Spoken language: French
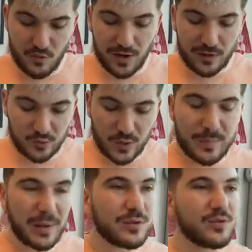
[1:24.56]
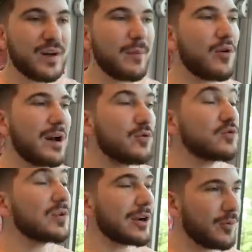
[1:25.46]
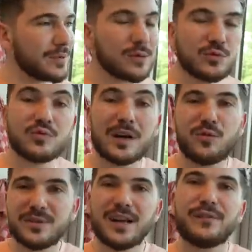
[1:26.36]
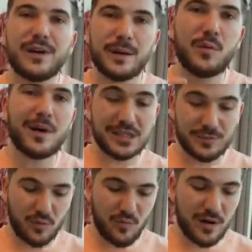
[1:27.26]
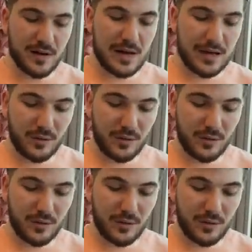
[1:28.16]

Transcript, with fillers: Ou alors soit elle parle de vraiment là où tout a commencé, où tout a commencé à vraiment marcher pour moi.